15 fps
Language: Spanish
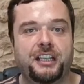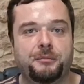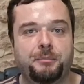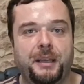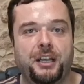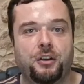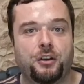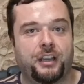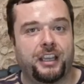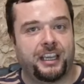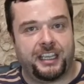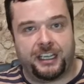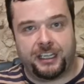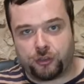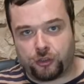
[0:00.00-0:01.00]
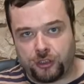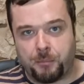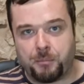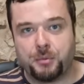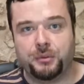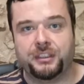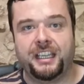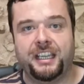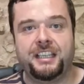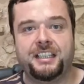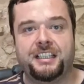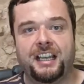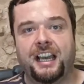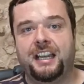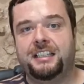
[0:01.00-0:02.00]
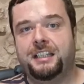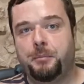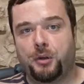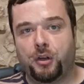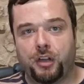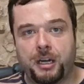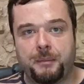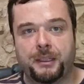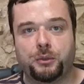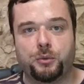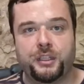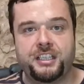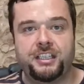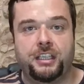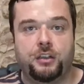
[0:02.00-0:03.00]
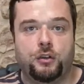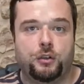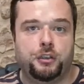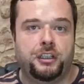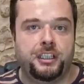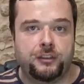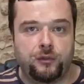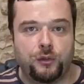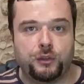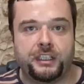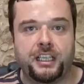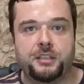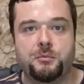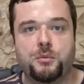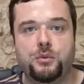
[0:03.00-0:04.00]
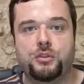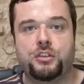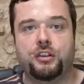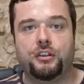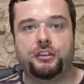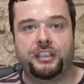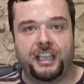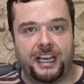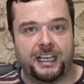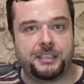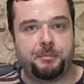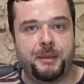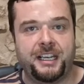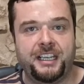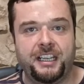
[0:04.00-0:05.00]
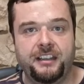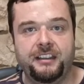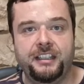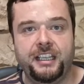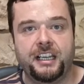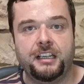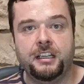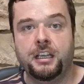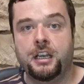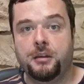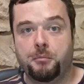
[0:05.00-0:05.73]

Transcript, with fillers: Espero que quienes os apuntéis a este programa turístico disfrutéis mucho de la experiencia.